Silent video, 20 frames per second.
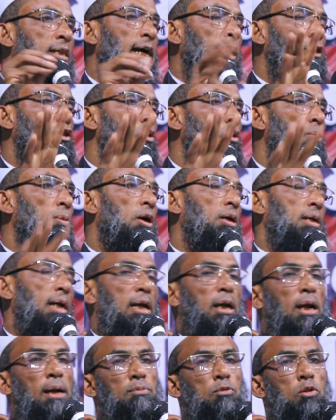তাই
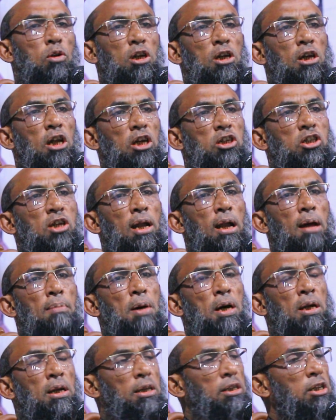যুবকরা আলহামদুলিল্লাহ সারা
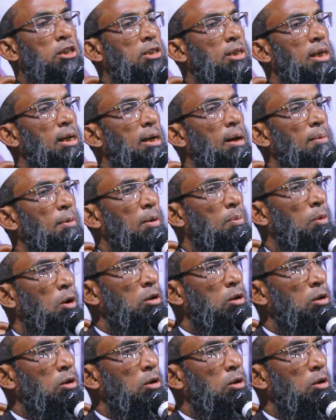বাংলাদেশ থেকে আমার